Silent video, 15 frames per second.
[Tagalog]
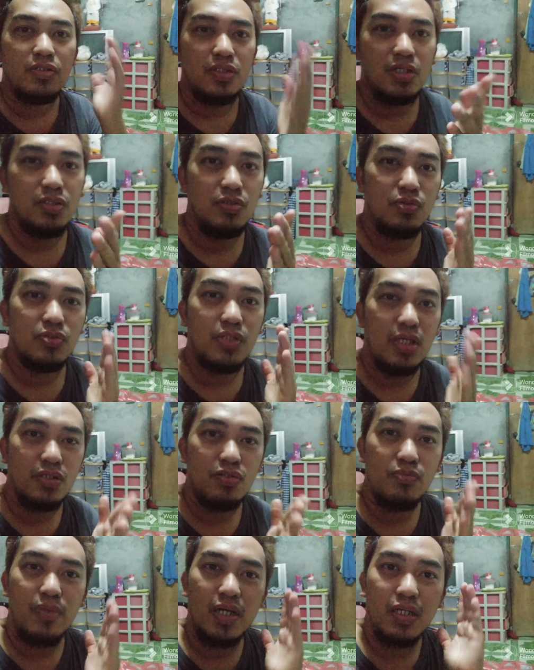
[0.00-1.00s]
Thank you,
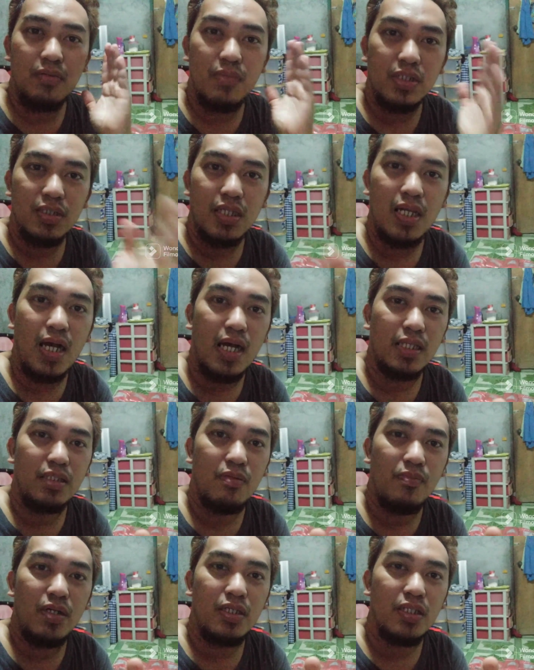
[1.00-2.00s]
thank you very much sa
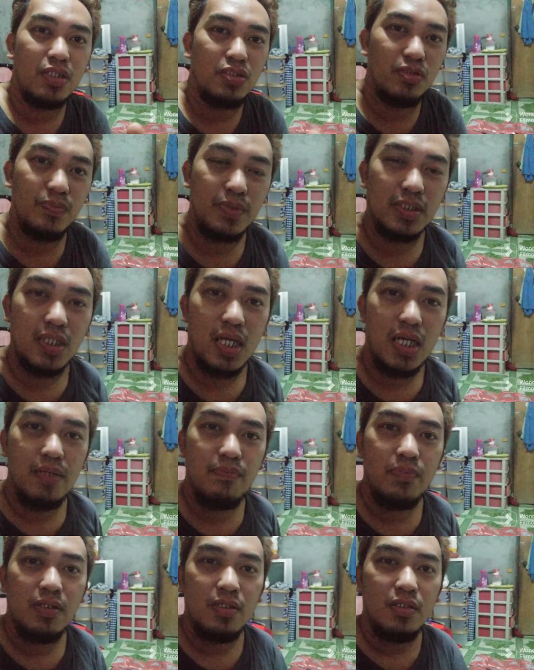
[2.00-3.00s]
lahat ng mga
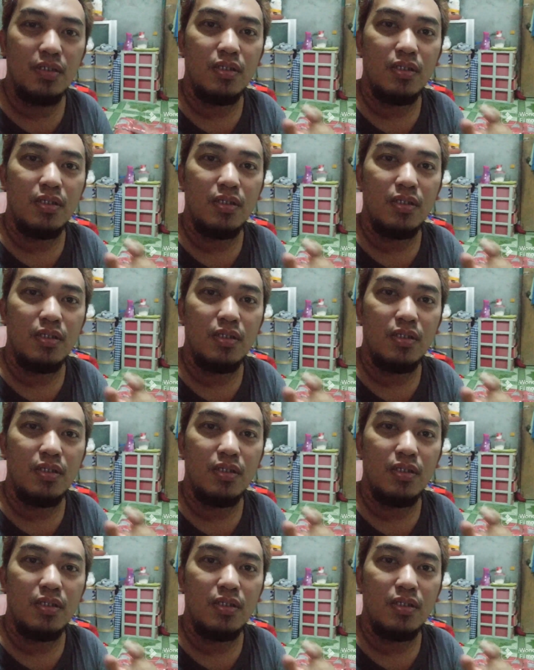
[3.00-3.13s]
nag-subscribe